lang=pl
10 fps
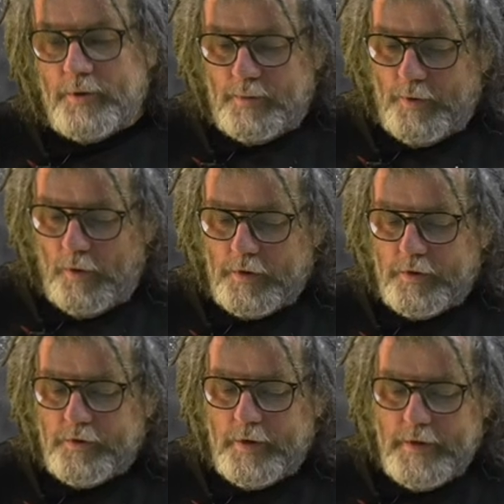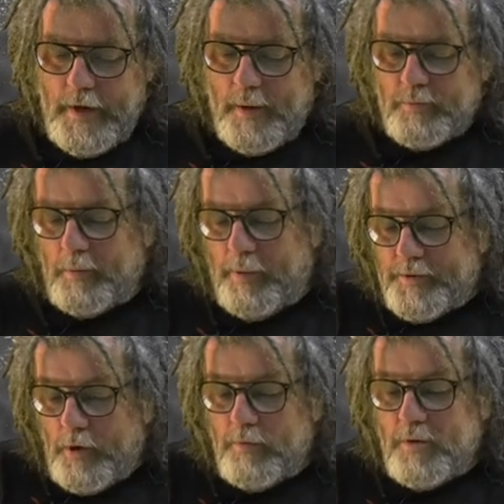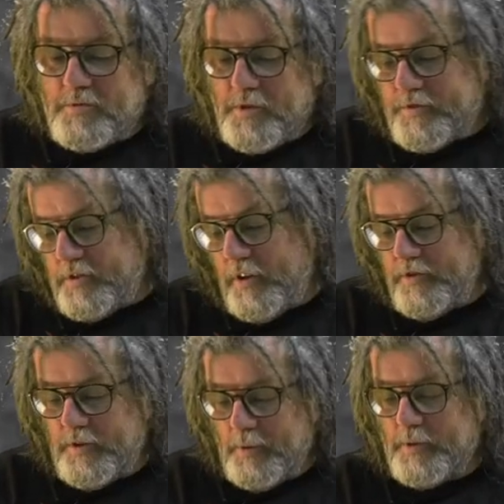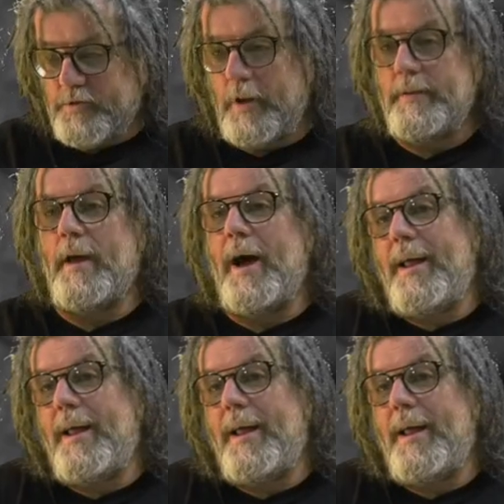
broni biologicznej, przypadkowo przez czyjeś niedopatrzenie,